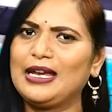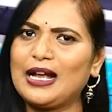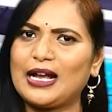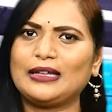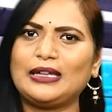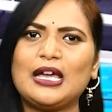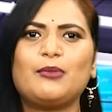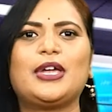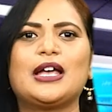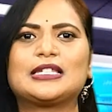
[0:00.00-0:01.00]
ఇక గత
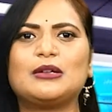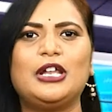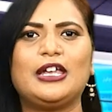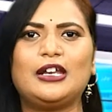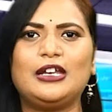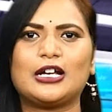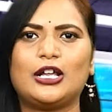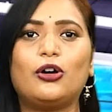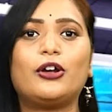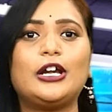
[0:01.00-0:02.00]
ఏపీ అసెంబ్లీ ఎన్నికల్లో